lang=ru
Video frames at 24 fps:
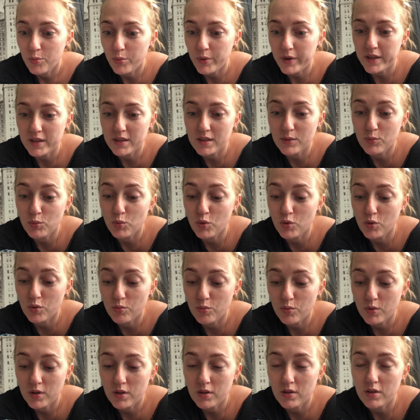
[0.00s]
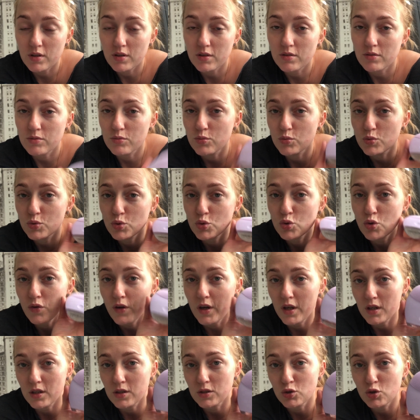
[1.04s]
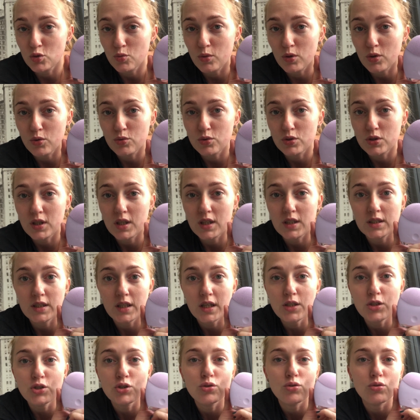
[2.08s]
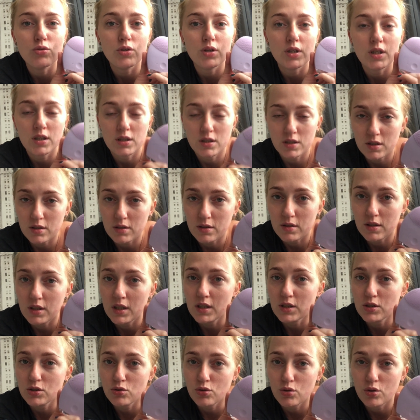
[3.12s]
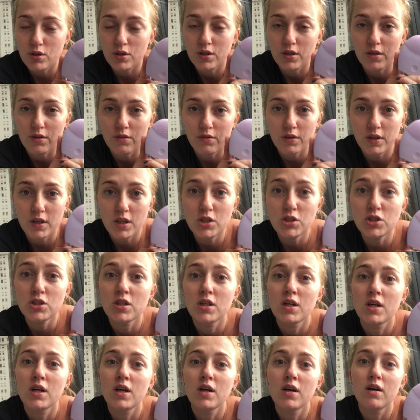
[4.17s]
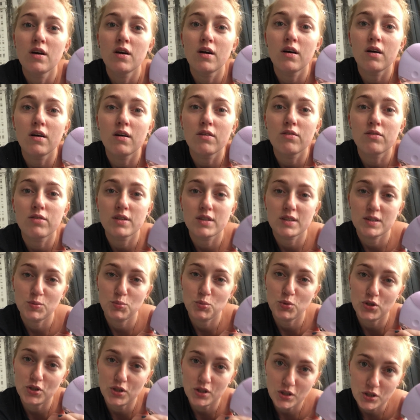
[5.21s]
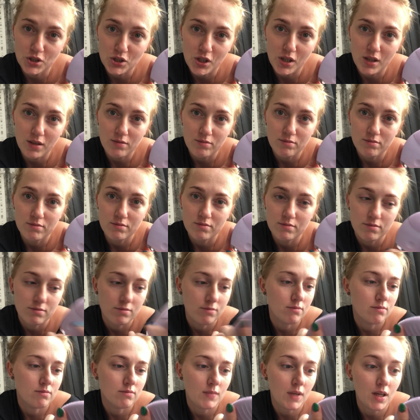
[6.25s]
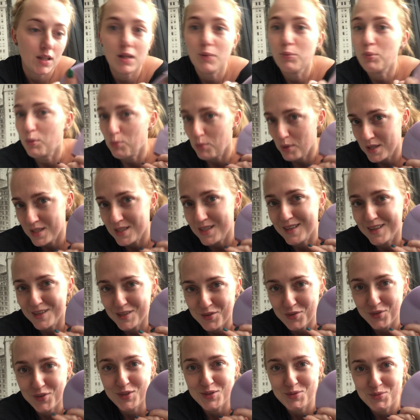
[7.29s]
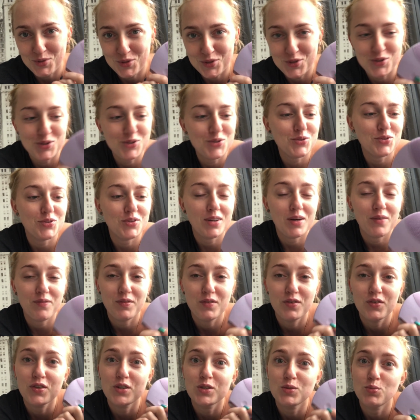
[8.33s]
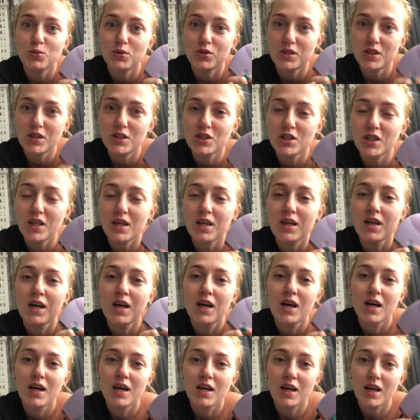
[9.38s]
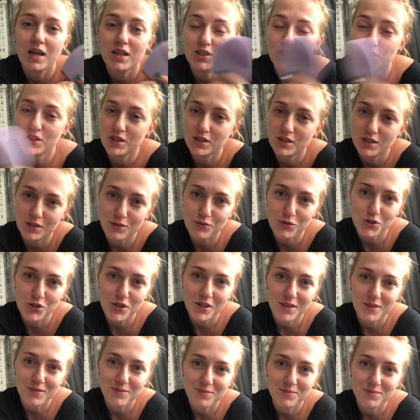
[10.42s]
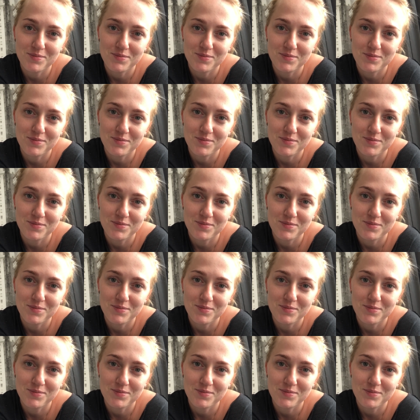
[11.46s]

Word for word: Поэтому э, с уверенностью могу сказать, что это достойная вещь э, в косметичке. Она поместится даже в косметичку, да, в косметичке каждой девушки.